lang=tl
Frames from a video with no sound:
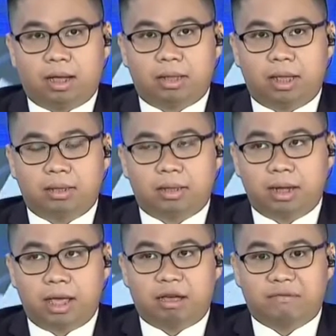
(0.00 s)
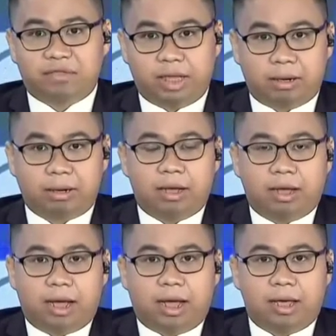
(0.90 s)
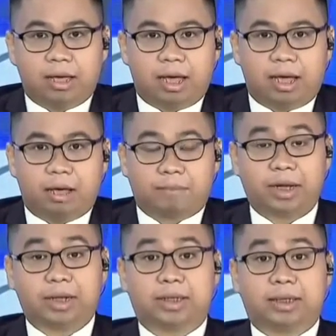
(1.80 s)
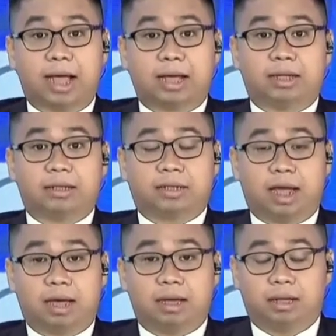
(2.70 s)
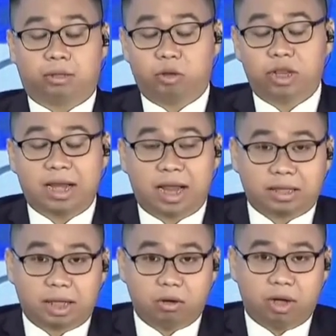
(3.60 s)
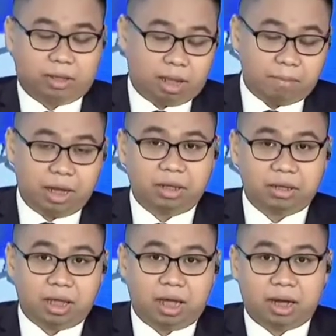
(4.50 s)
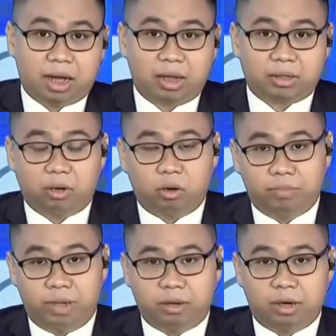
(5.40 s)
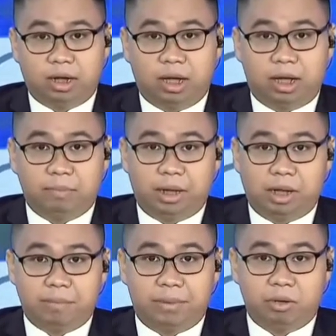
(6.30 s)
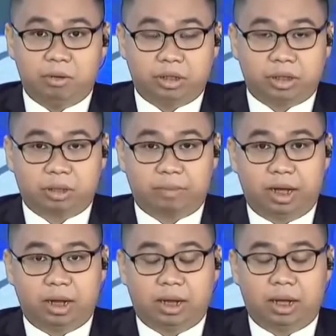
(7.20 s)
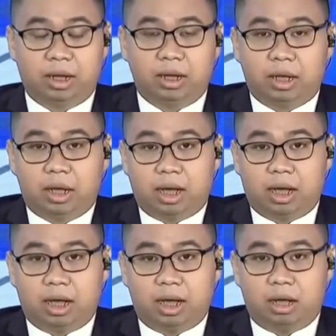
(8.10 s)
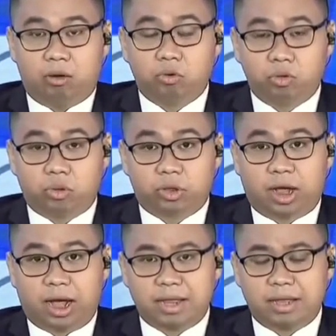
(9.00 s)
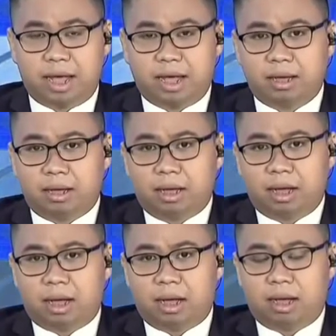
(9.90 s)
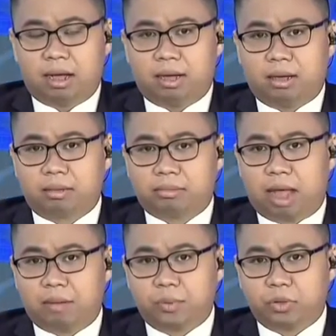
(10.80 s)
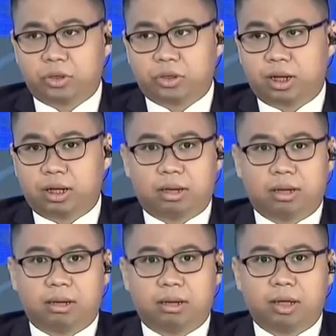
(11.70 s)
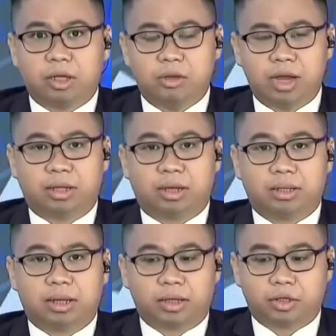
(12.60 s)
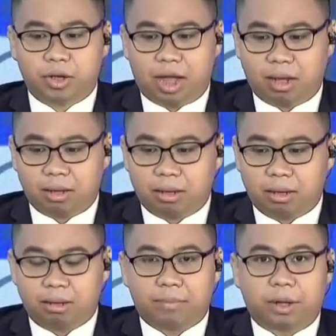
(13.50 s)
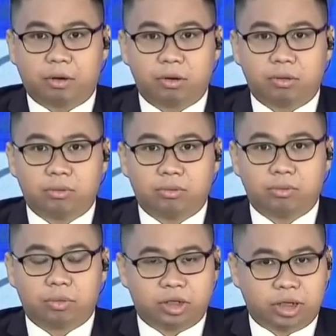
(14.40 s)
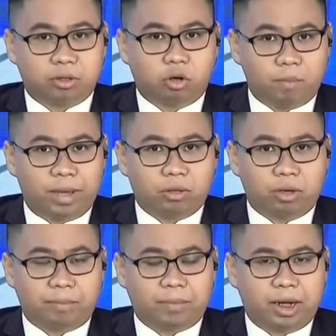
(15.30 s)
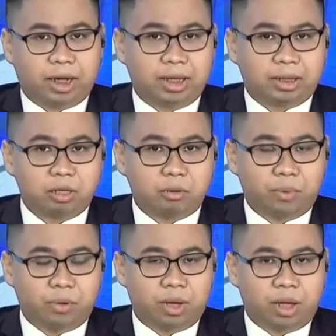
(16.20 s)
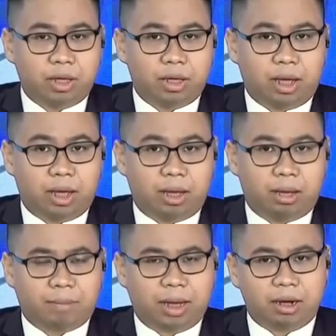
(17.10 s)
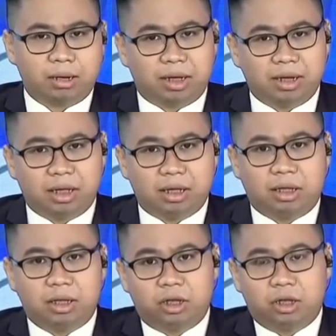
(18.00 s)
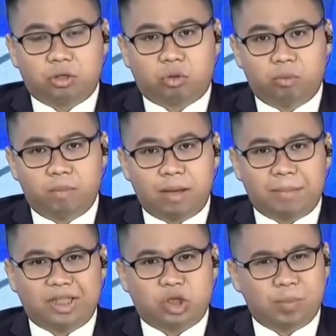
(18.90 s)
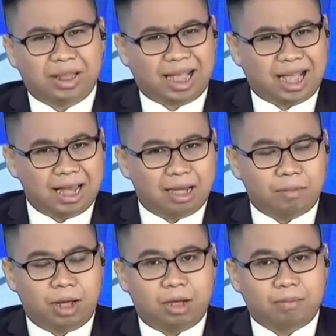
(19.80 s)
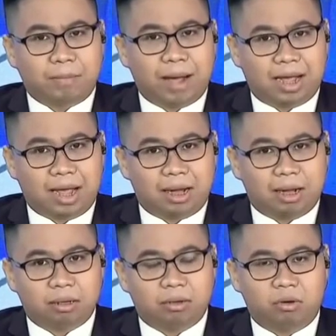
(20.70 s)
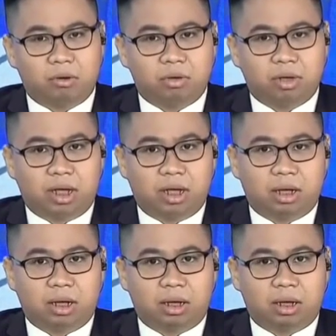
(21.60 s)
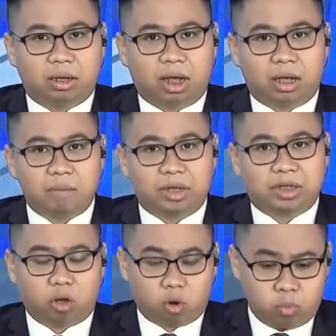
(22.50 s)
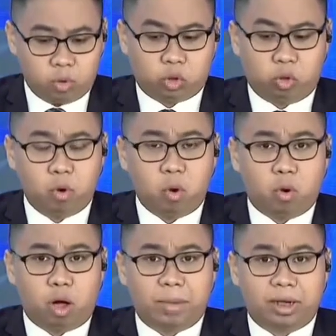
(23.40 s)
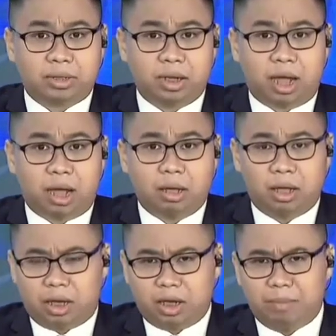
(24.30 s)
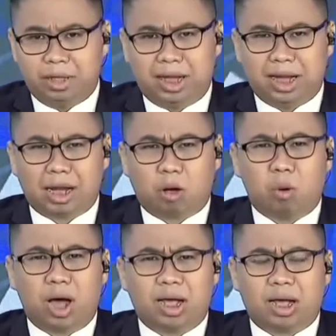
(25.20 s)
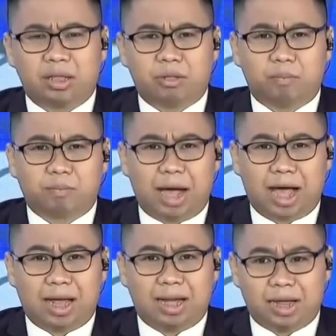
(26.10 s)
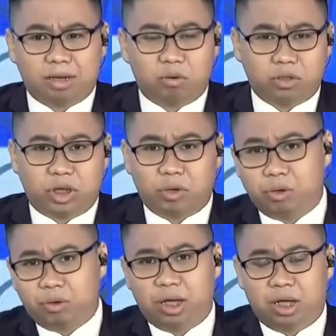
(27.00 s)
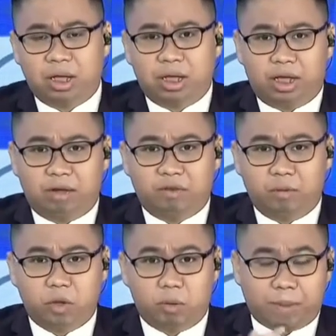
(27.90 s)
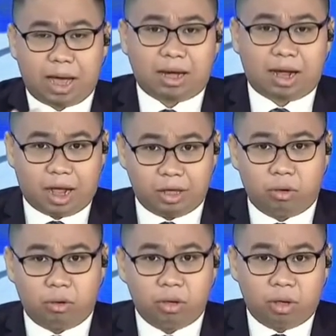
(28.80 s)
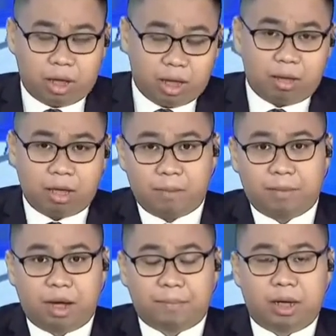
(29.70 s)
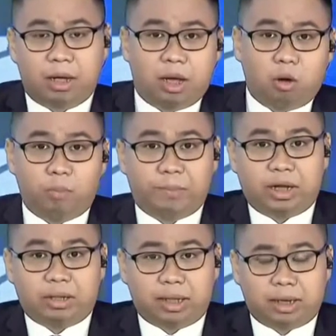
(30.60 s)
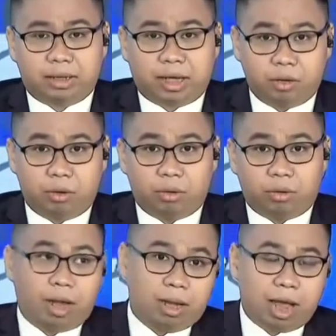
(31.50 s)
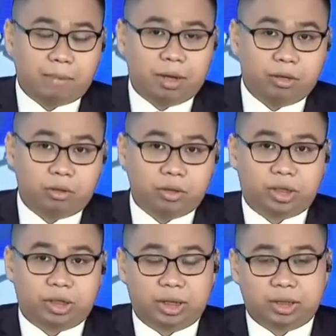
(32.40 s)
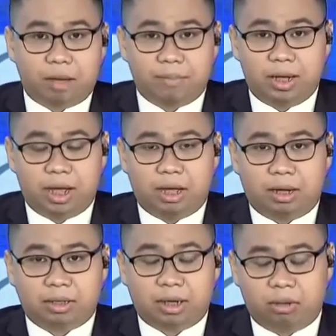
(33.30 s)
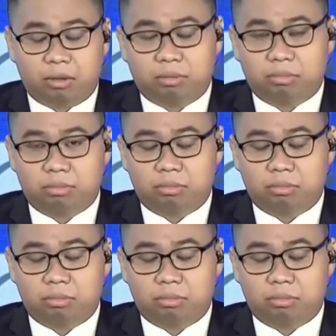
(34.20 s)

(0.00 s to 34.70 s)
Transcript: a day, the day after, ay uh, iprenisita agad siya. At doon niya natanong at nabanggit niya na nasa loob daw ng uh, bilibid yung isa sa mga nag-utos uh, sa kanya Uh, tapos, uh, yun na, dire-diretso na. Pero nung doon sa dokumentong ipinakita nyo po ay uh, parang hindi tugma, medyo matagal, uh, mabagal. No? Kung uh, nag-imbisi ko, kung sumuko man sila, di ba nila nakuha agad yung pangalan, kung sino yung uh, involved doon para kayo eh, makapag-operate na rin kayo laban doon sa sinasabi na sangkot?